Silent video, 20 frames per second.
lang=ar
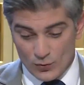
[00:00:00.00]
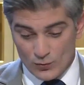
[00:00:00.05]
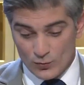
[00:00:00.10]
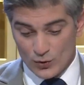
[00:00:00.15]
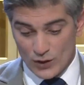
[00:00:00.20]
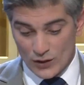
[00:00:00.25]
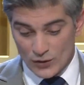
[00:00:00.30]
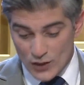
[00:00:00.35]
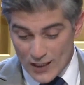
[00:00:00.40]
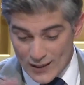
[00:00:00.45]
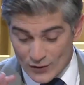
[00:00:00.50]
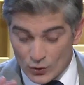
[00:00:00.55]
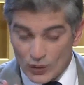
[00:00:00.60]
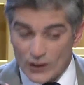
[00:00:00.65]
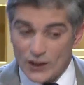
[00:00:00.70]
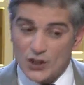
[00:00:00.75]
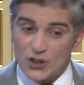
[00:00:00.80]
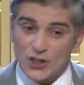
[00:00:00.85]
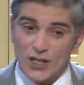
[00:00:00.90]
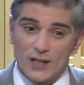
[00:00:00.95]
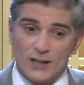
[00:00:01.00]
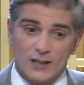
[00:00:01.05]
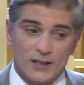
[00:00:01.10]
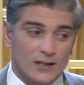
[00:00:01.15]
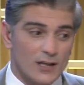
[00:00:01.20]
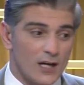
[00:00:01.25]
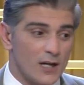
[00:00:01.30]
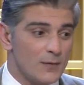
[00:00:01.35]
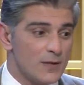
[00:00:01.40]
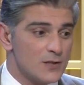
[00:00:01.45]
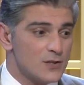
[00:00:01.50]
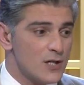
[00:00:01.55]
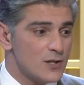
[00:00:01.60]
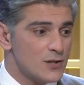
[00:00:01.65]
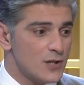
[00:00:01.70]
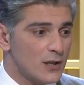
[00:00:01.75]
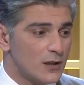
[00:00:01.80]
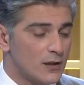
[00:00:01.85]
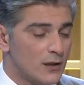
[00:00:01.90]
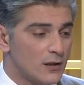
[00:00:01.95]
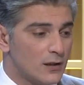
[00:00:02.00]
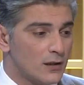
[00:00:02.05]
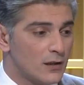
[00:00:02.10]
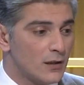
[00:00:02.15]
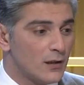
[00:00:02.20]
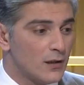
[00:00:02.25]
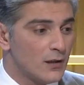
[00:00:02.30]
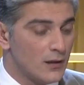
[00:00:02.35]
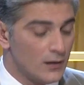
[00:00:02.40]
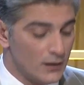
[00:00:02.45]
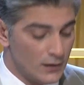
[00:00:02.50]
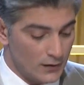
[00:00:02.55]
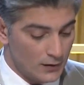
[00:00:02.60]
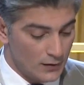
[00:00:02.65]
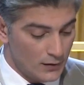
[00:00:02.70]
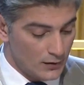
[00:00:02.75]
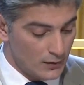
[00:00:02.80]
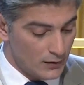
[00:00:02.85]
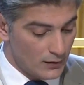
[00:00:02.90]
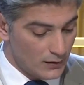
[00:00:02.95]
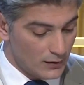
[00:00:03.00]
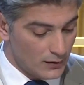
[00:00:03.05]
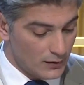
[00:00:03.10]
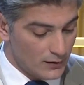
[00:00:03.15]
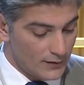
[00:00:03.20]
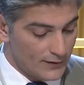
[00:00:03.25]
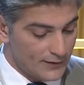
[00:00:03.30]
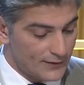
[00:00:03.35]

حتى نفهم تقول لي شكك انا ما جاي اشكك لا لا انا هذا هذا